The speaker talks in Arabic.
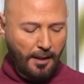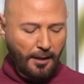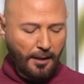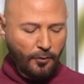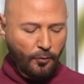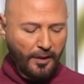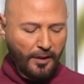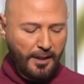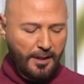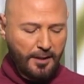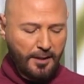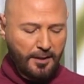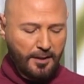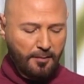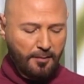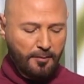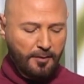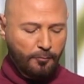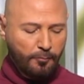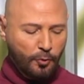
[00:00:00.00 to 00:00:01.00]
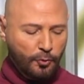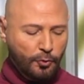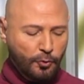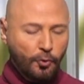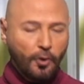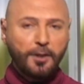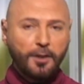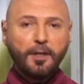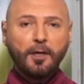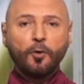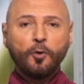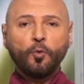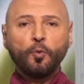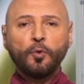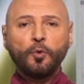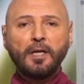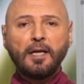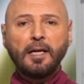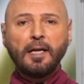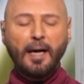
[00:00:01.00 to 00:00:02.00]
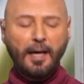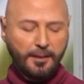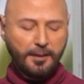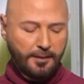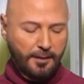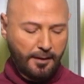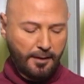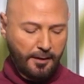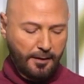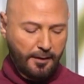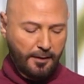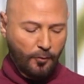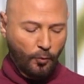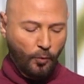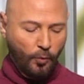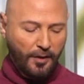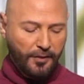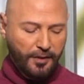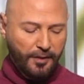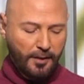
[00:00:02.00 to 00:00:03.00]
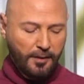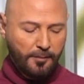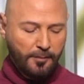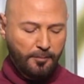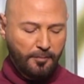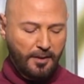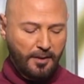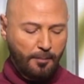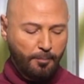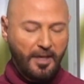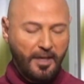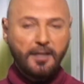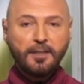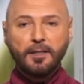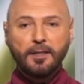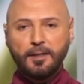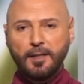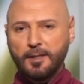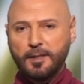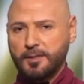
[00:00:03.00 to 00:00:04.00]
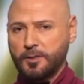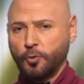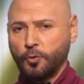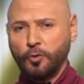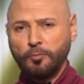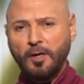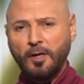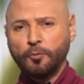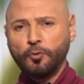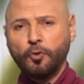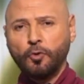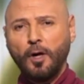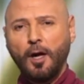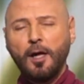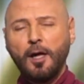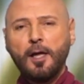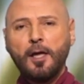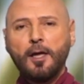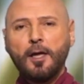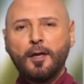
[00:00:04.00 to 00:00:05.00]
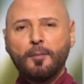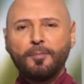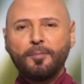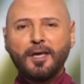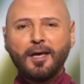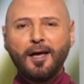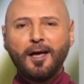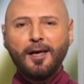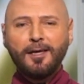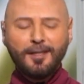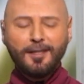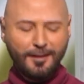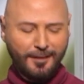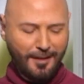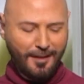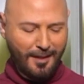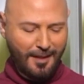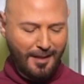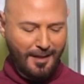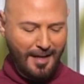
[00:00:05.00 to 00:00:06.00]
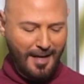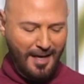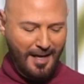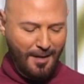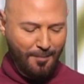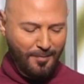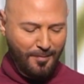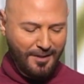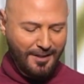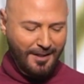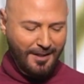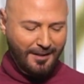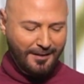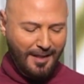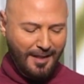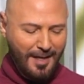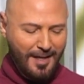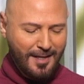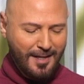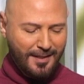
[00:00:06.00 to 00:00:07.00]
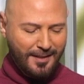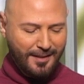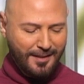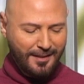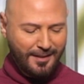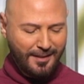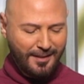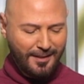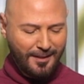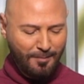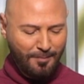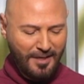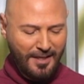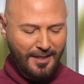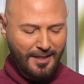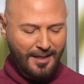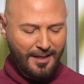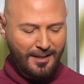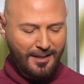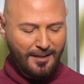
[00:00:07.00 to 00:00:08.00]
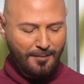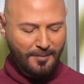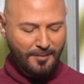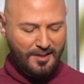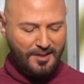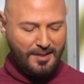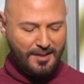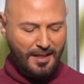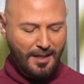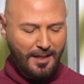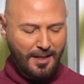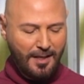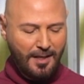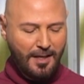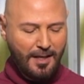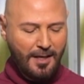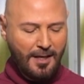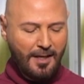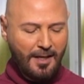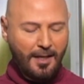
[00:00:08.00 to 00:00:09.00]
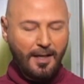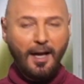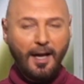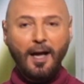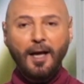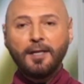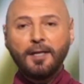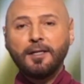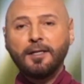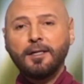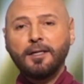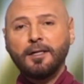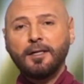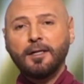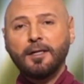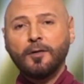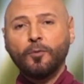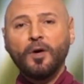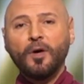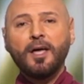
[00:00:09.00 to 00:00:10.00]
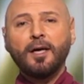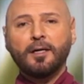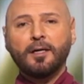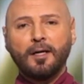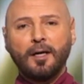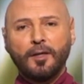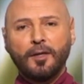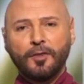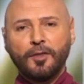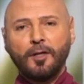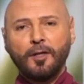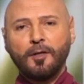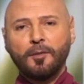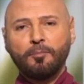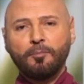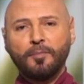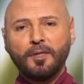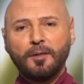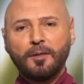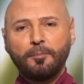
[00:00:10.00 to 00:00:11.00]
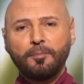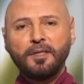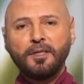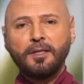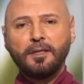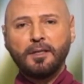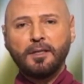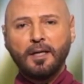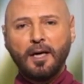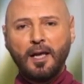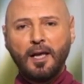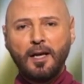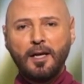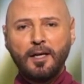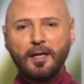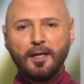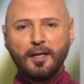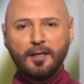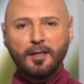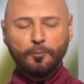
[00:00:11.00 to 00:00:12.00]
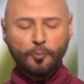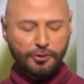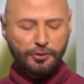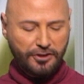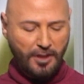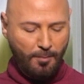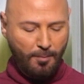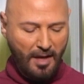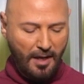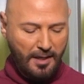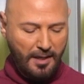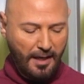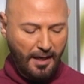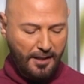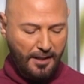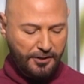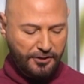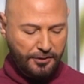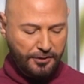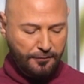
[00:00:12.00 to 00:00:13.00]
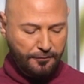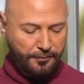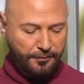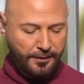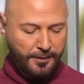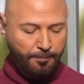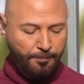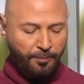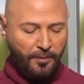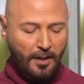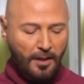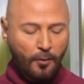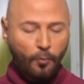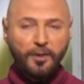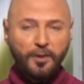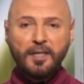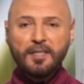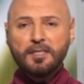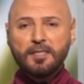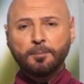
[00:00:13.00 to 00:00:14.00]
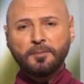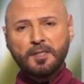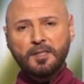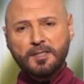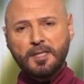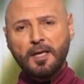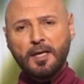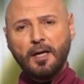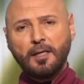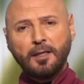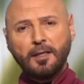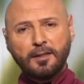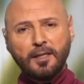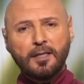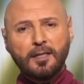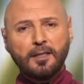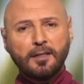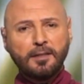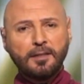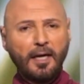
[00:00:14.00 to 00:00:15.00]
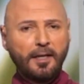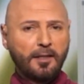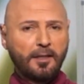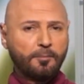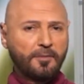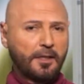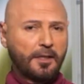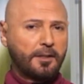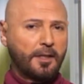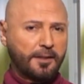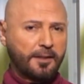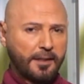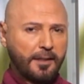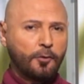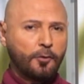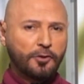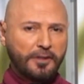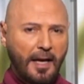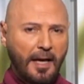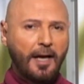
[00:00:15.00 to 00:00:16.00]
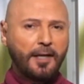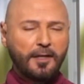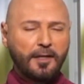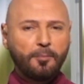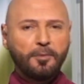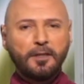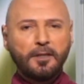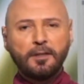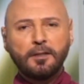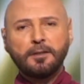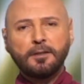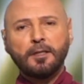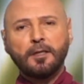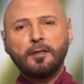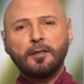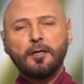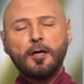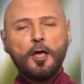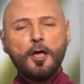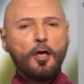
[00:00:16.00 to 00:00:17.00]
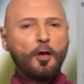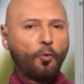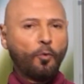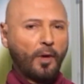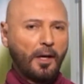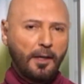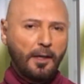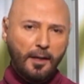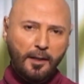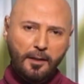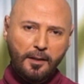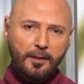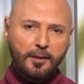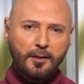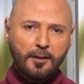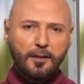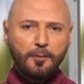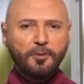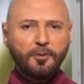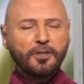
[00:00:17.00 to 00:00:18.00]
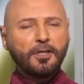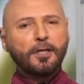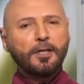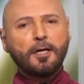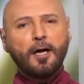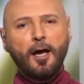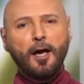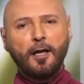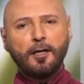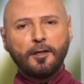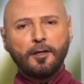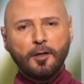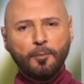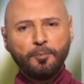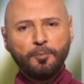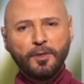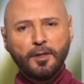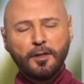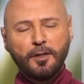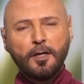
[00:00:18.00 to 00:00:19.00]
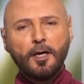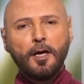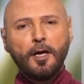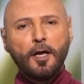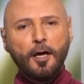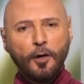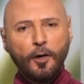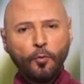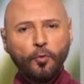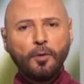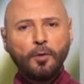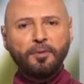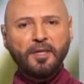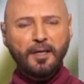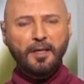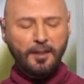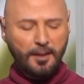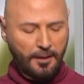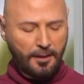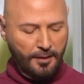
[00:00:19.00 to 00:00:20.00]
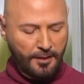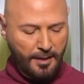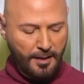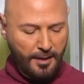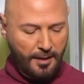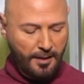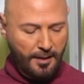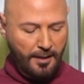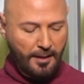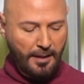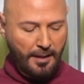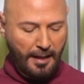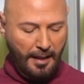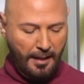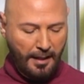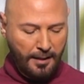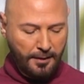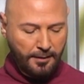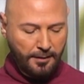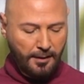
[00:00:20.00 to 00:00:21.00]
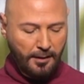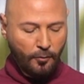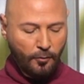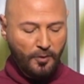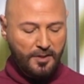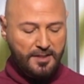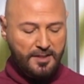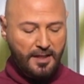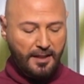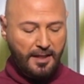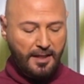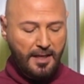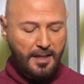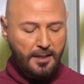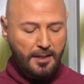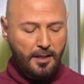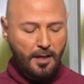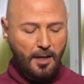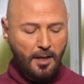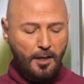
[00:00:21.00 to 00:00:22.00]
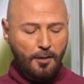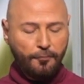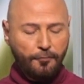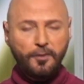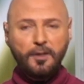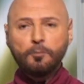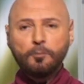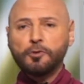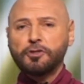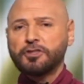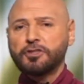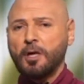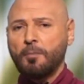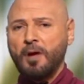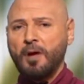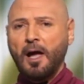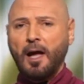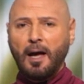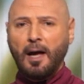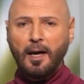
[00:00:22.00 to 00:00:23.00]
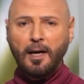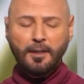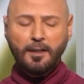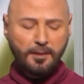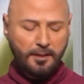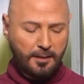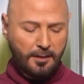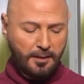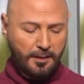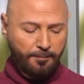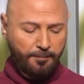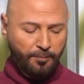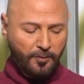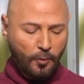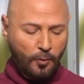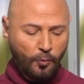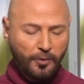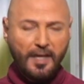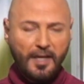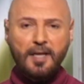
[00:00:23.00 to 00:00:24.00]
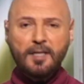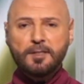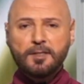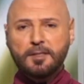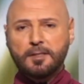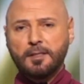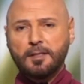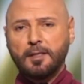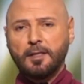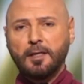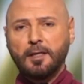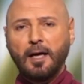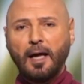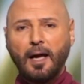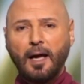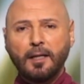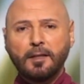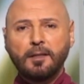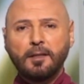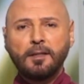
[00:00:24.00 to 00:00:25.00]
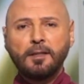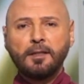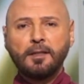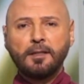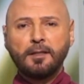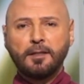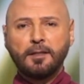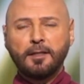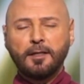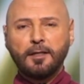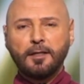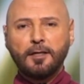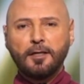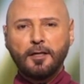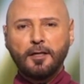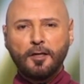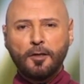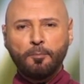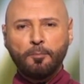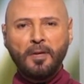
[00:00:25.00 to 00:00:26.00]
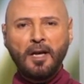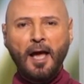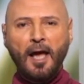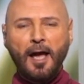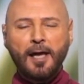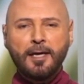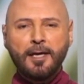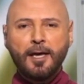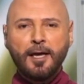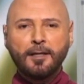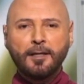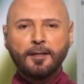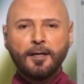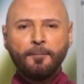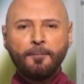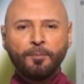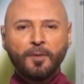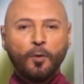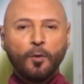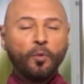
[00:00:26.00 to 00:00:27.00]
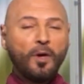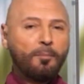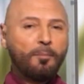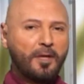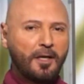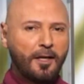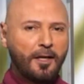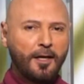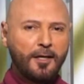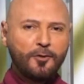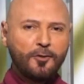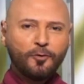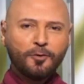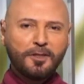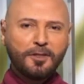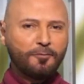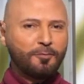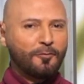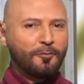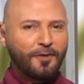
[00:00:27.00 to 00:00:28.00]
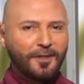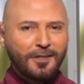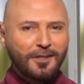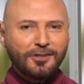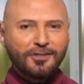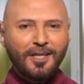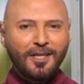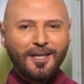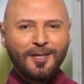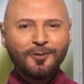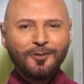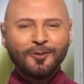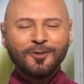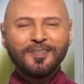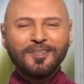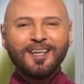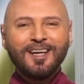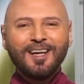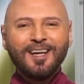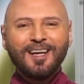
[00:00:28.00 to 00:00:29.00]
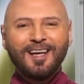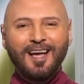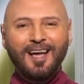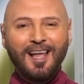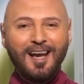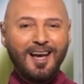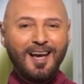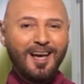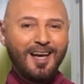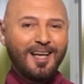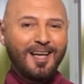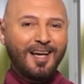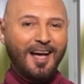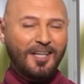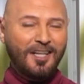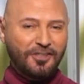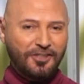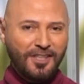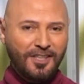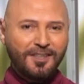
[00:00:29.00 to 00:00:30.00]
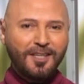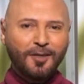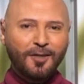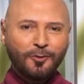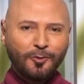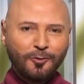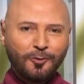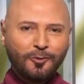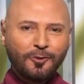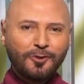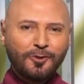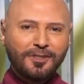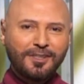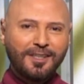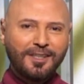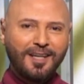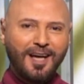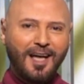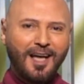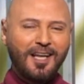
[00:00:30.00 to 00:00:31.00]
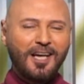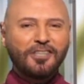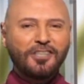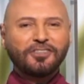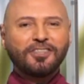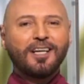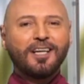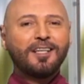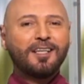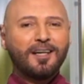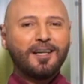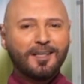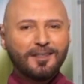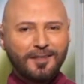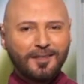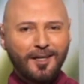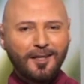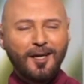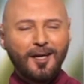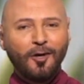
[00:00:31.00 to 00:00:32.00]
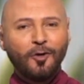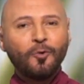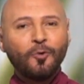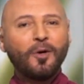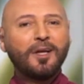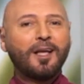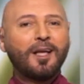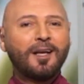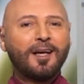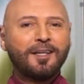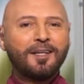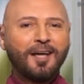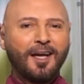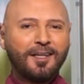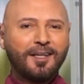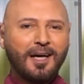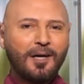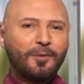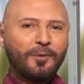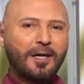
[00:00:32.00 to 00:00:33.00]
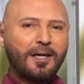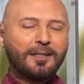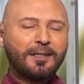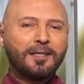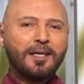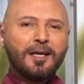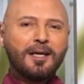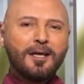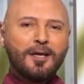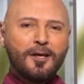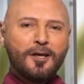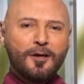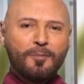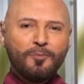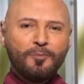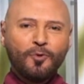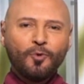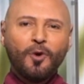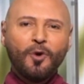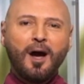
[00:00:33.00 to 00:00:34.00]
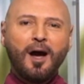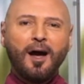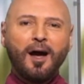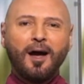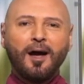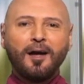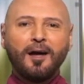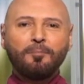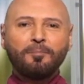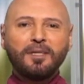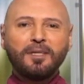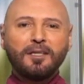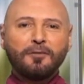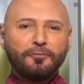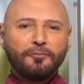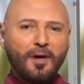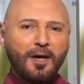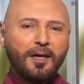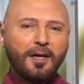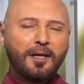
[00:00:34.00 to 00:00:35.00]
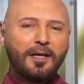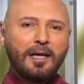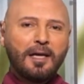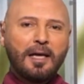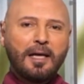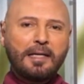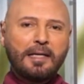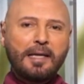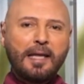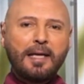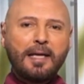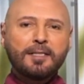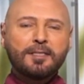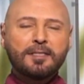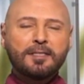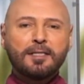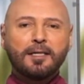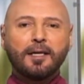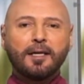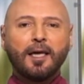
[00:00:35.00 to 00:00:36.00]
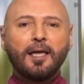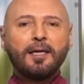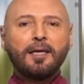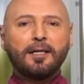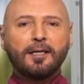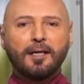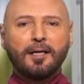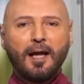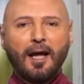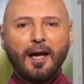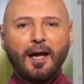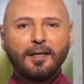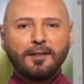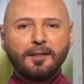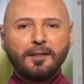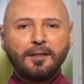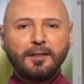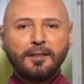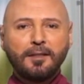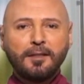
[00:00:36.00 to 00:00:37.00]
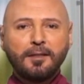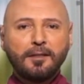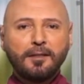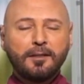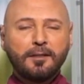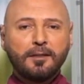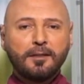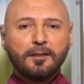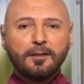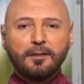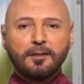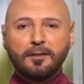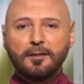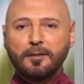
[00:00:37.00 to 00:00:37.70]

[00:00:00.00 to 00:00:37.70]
العنوان موضوعنا هو العدل والظلم بين الناس، هو موضوع بغايه الاهميه، كثار منا بنسال عن واقع الظلم بالمجتمع اللي عايشين فيه، والناس بتتساءل يا ترى نحن بنقدر ناخذ حقنا بايدنا؟ ولا بنتركها آه، على ربنا هو بياخذ لنا حقنا واذا كان في مجتمع عادل وناس آه، عادلين آه، بالحياه وين بنلاقيهم كيف بنفتش عليهم هل عن جد الطيور على اشكالها تقع ولا لا نحن اوقات بنوقع بفخ ناس غير عادلين